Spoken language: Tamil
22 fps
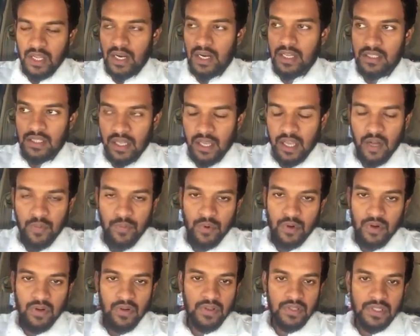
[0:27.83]
கடைசியில்
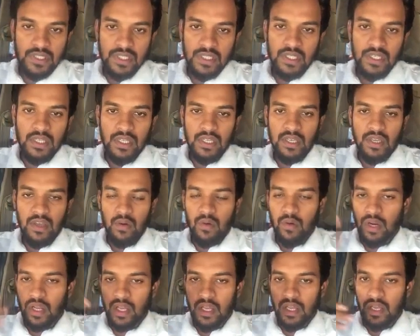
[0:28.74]
ஏர்போர்ட்டில் வச்சு
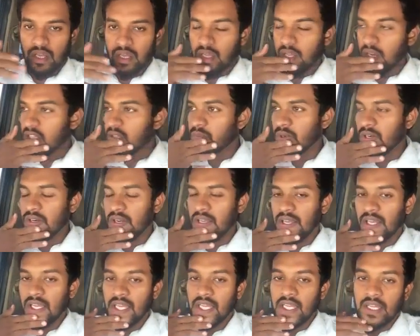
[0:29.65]
அவங்கள அரெஸ்ட்
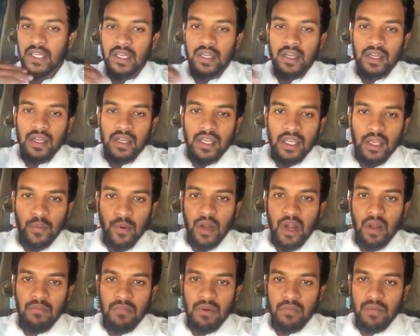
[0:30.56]
பண்ணிட்டாங்க இப்போ
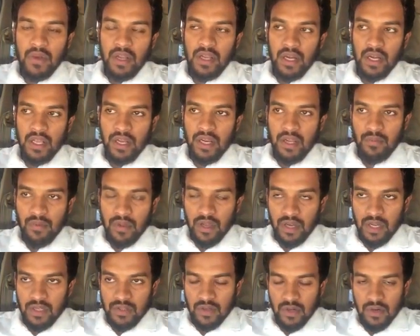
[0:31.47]
நம்ம மக்களுக்கு நம்ம
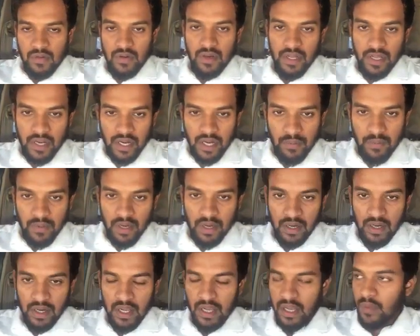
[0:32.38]
என்ன சொல்ல வேண்டிய கடமை
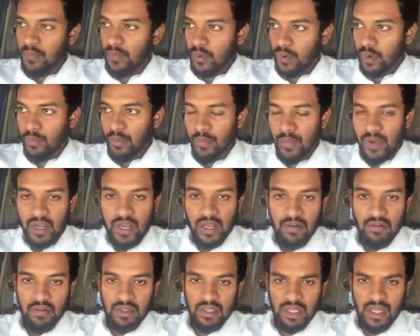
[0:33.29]
இருக்குன்னா இப்போ நம்ம
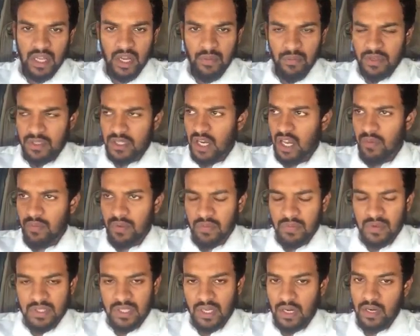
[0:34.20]
மக்கள் வந்து கறி மசாலா
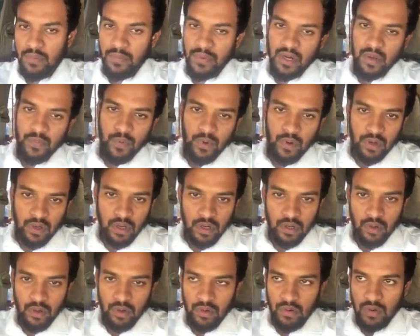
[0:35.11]
மீன் மசாலான்னு பல
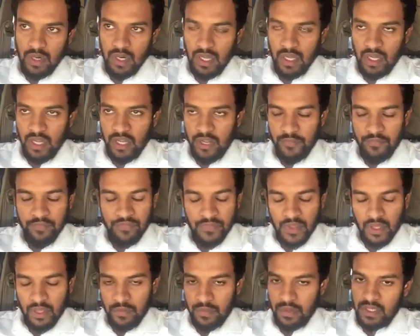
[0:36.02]
பொருட்கள் கொண்டு வர்றாங்க
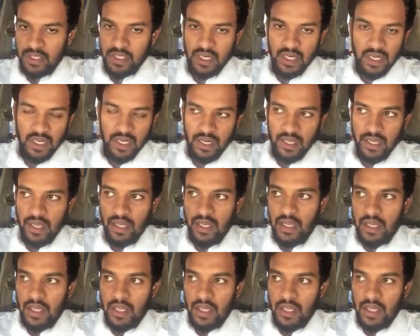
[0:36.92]
பிரச்சனை இல்லை